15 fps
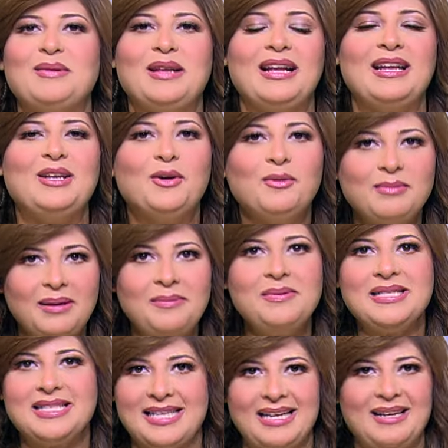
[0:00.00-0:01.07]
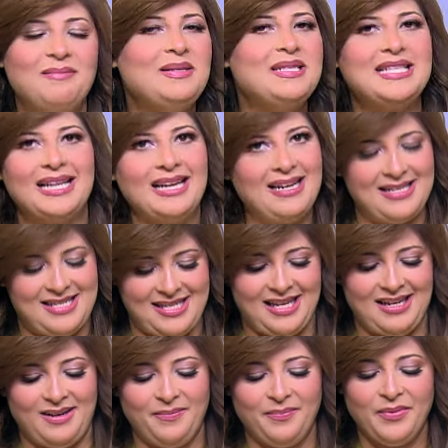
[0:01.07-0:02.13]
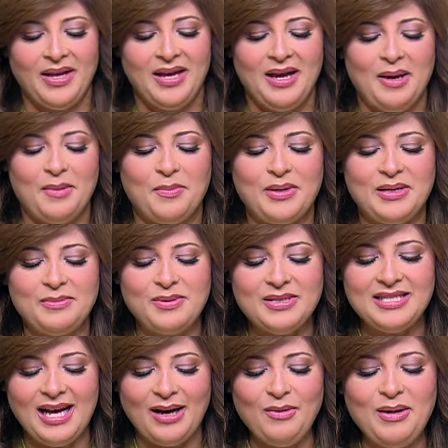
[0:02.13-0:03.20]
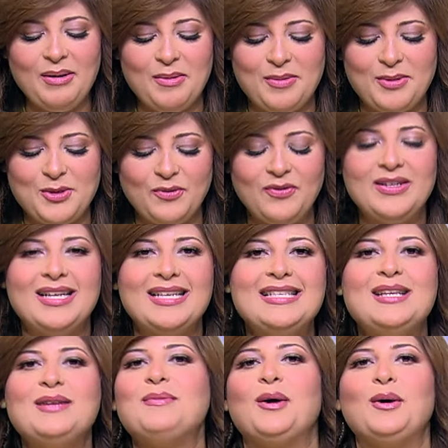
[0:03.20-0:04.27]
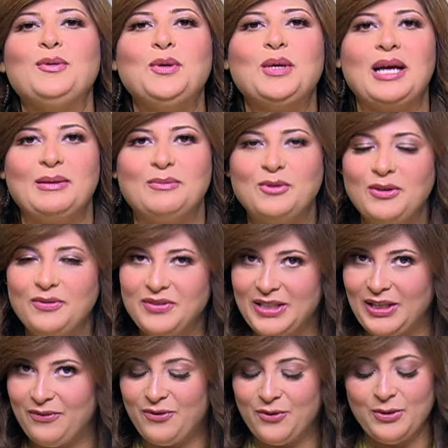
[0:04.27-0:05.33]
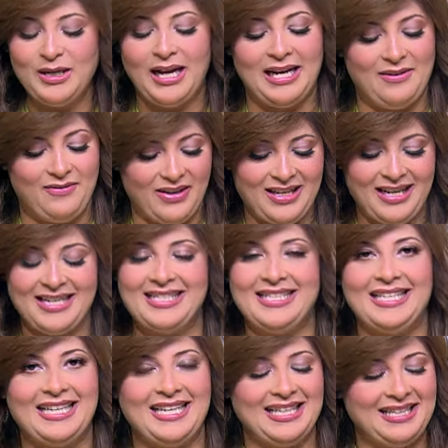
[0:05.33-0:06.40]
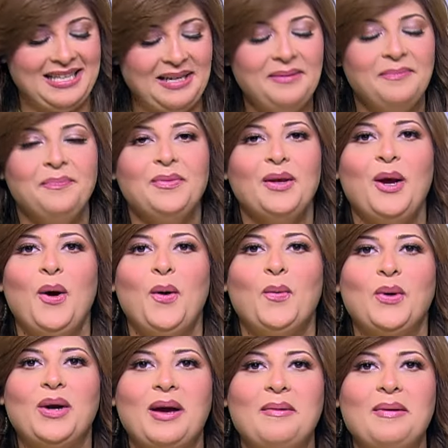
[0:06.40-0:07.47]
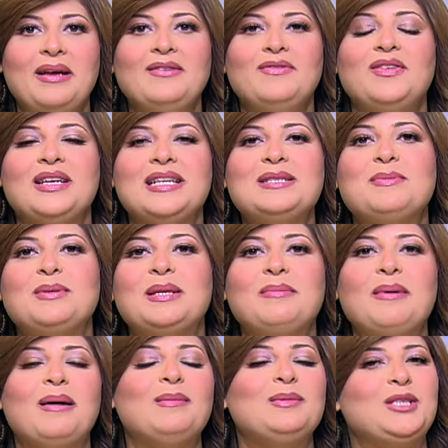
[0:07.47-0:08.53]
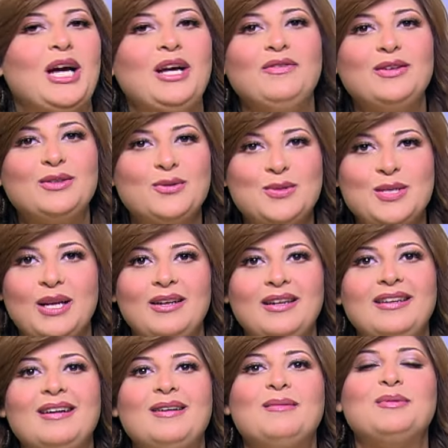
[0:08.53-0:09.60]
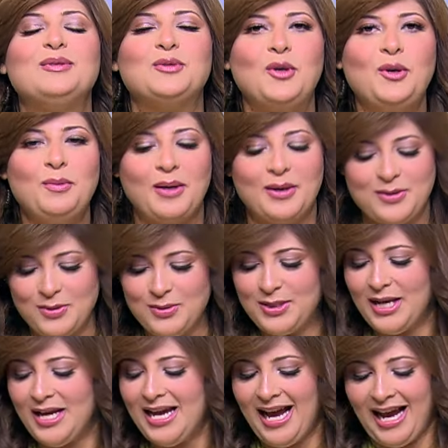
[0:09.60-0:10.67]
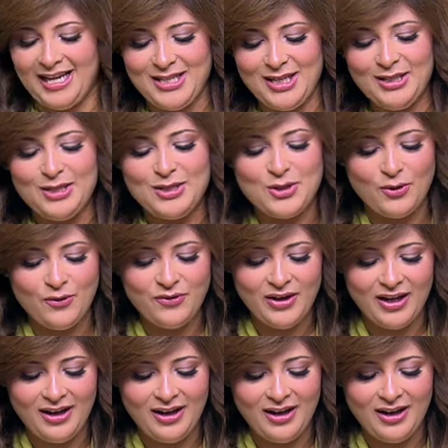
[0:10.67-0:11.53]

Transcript: اليوم ده بنستناه من السنه للسنه بنتبسط قوي لما بنشوف الناس اللي بيقعدوا يكلمونا في التليفون على فكره كتير جدا وكمان في ناس بتبقى مش عارفه توصل لنا بتروح مخصوص عشان تشوفنا